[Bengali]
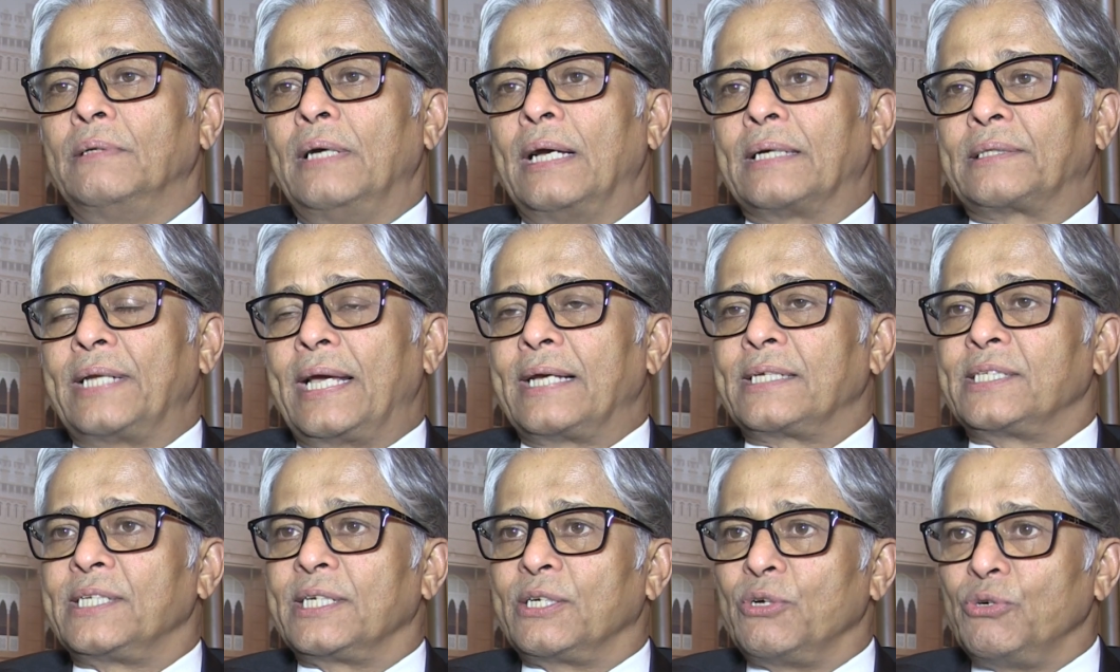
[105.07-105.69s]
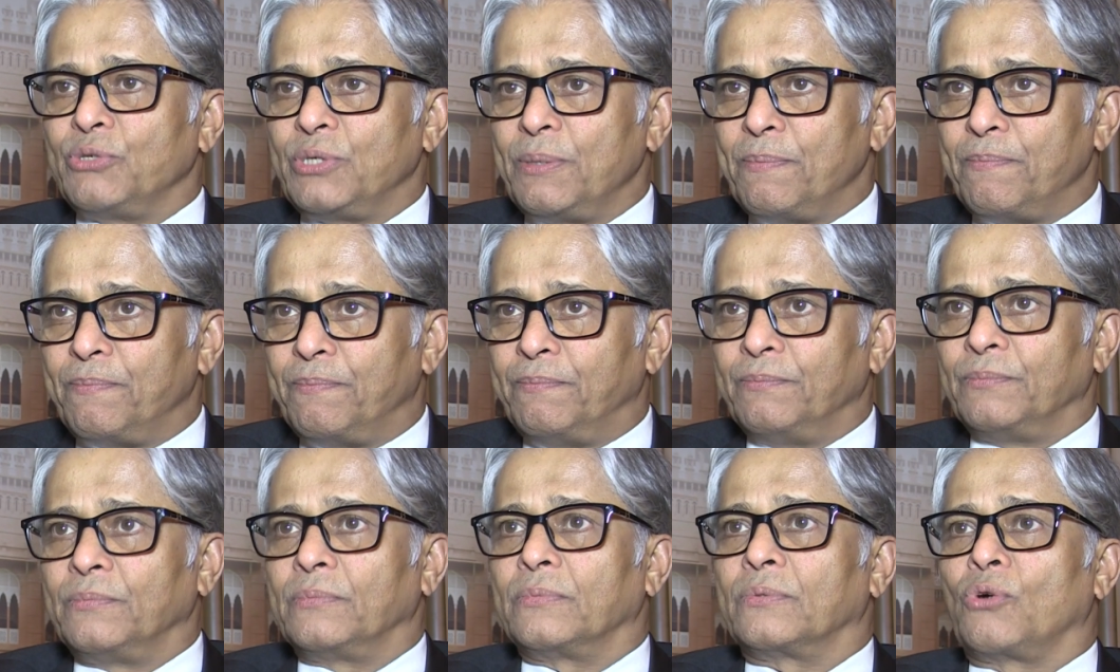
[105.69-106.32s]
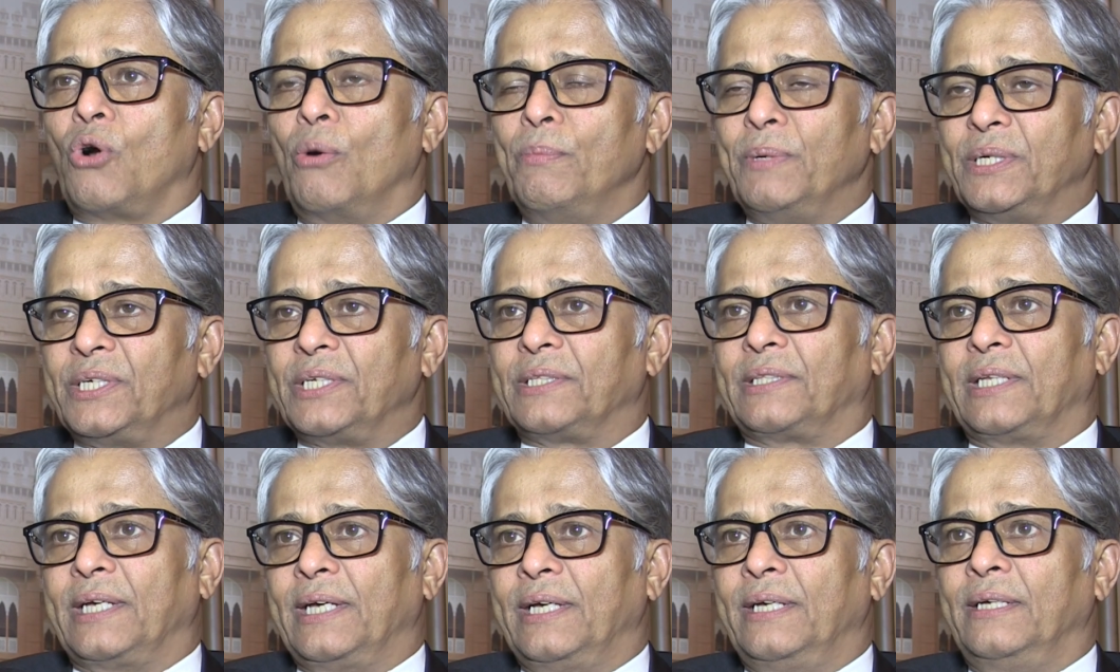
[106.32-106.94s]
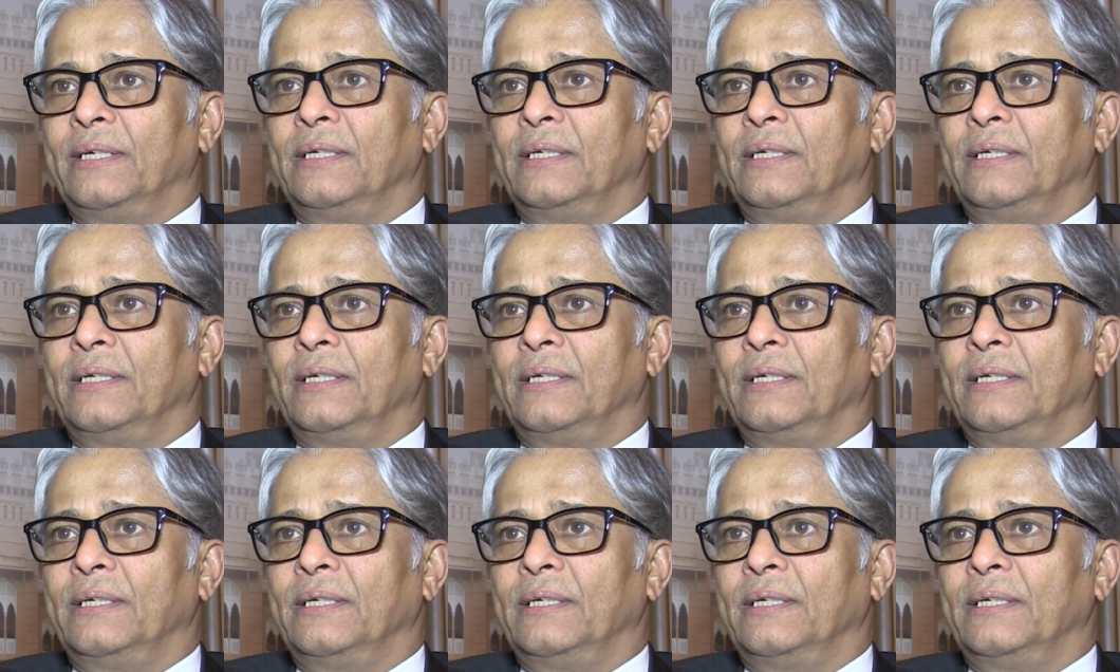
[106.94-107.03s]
একটা এক্সিকিউটিভ কমিটিতে